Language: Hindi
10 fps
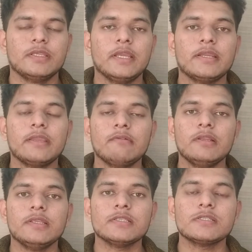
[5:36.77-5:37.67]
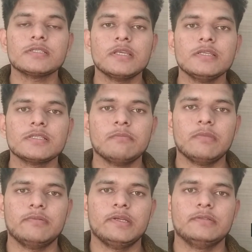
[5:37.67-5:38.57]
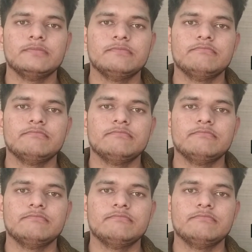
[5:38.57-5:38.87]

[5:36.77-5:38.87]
यह केवल यज्ञ से ही संभव है